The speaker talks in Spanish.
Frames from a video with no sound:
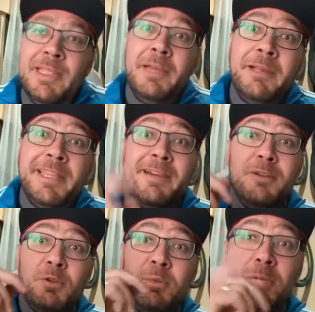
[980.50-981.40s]
tenía que haber llegado
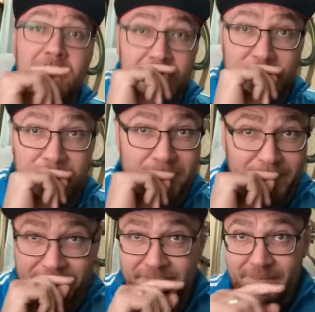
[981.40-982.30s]
en el 2021.
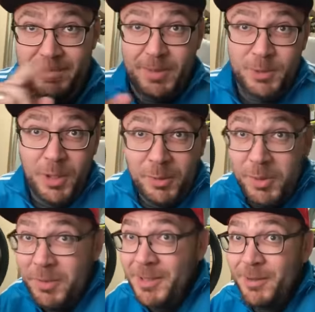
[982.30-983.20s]
Estamos a
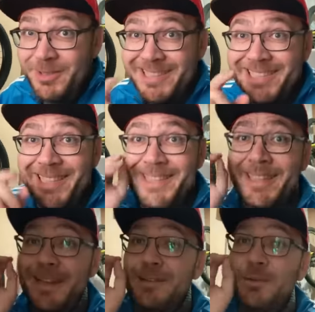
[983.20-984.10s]
2022 se está
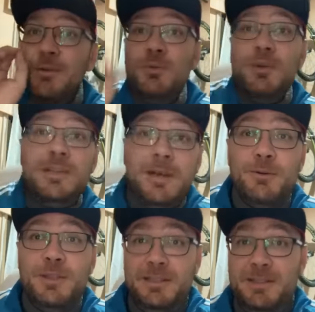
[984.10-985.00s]
entregando con
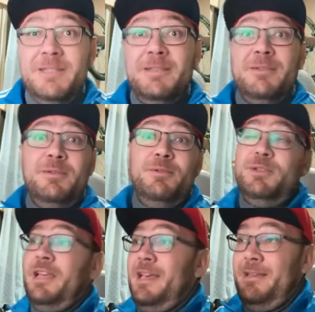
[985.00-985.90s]
cuentagotas. O
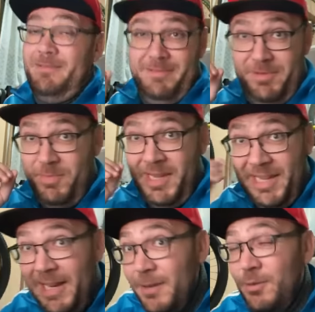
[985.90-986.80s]
sea,
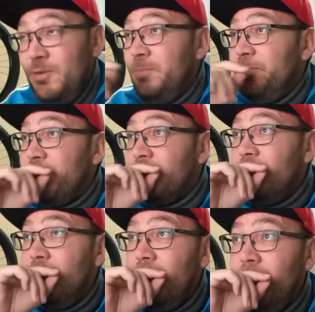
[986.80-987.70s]
imaginaros
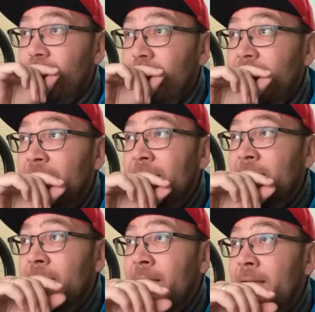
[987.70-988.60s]

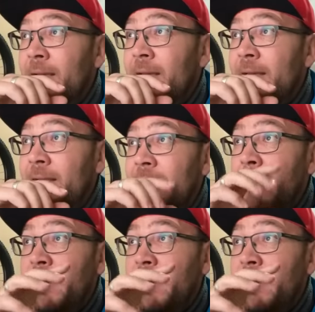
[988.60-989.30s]
eh, eh, la